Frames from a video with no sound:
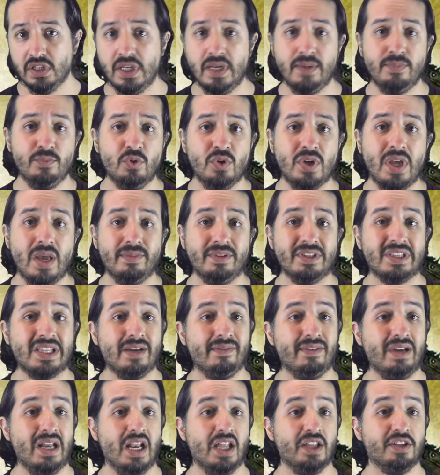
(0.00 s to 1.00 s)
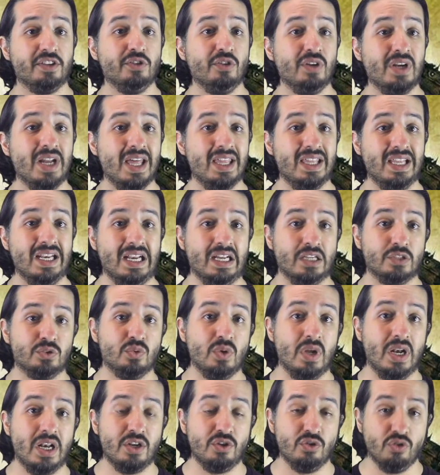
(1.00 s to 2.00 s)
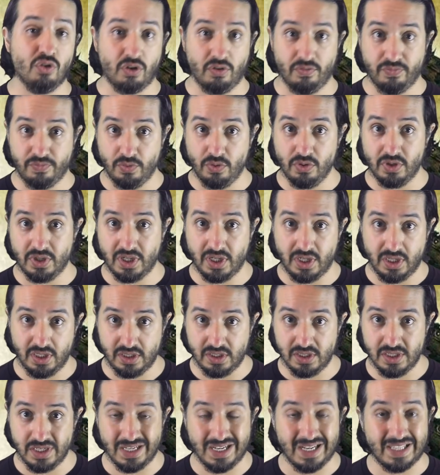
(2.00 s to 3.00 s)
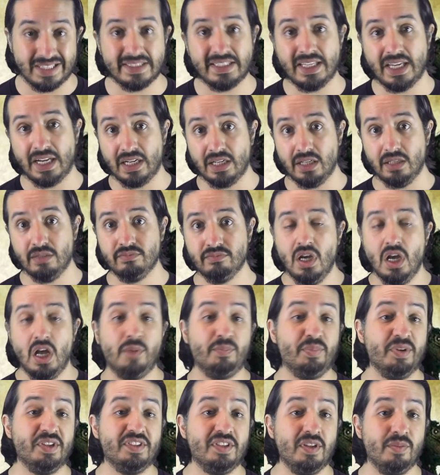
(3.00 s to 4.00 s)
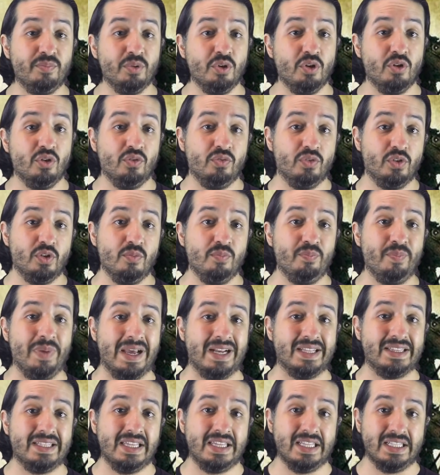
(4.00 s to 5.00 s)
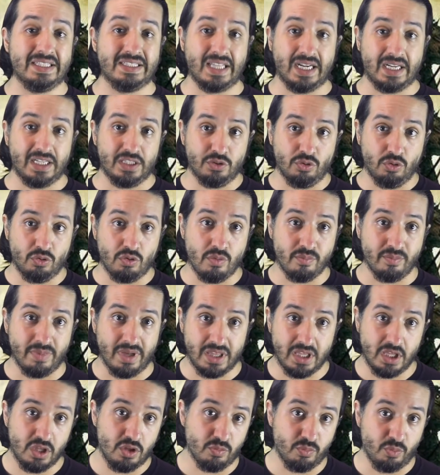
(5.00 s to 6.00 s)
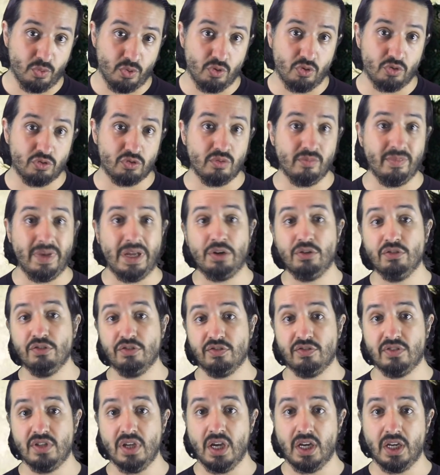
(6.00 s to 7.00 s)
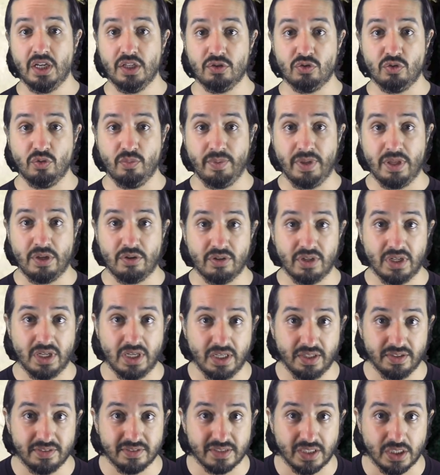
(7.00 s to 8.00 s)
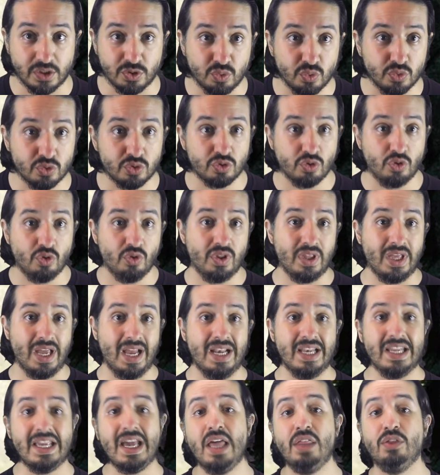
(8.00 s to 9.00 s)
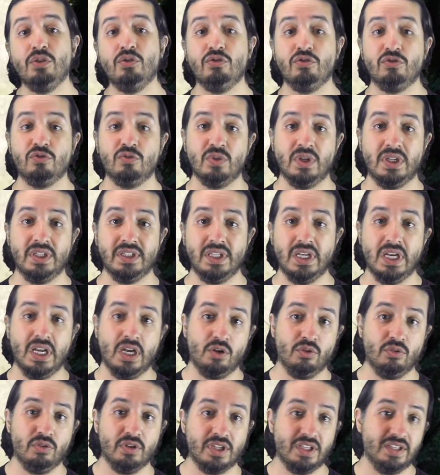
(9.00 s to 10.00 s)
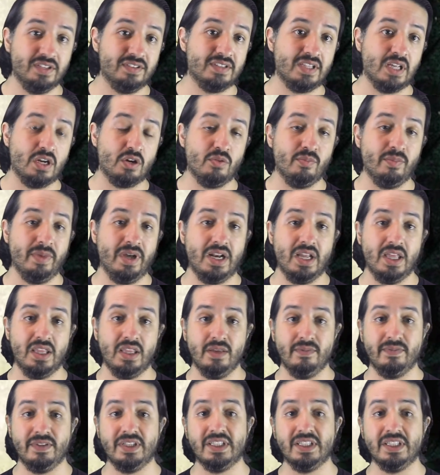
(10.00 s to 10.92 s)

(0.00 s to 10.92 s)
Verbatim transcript: tribu que habitaba la zona del actual Norfolk en Inglaterra. Al principio no fueron parte del territorio invadido por los romanos, ya que tuvieron el estatuto de aliados durante la conquista romana de